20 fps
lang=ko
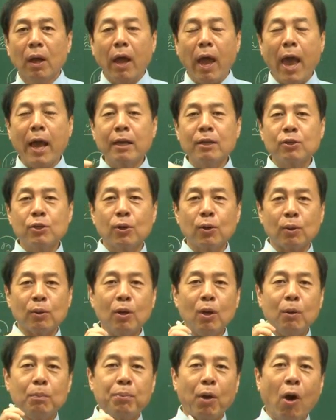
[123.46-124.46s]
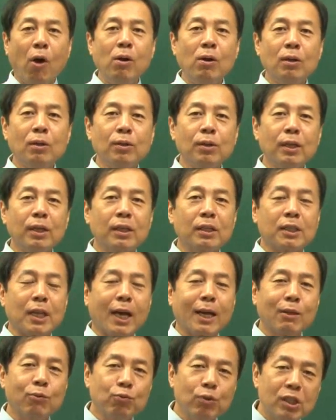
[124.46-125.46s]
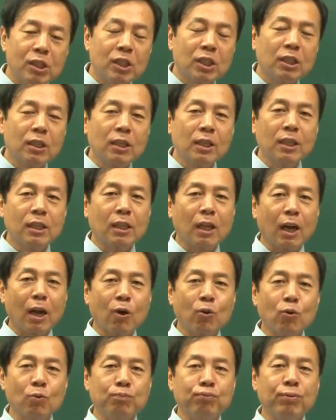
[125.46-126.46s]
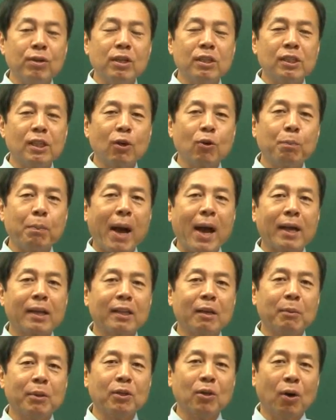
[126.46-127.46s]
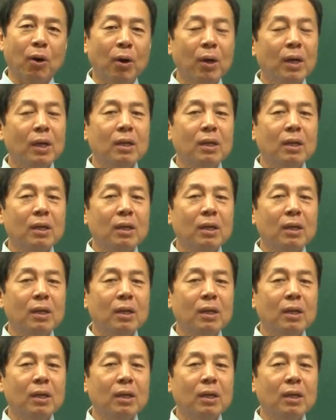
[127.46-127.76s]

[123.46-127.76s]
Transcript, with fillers: 행성 별들이 자기 위치를 이탈하고 불일치되고 파괴되면요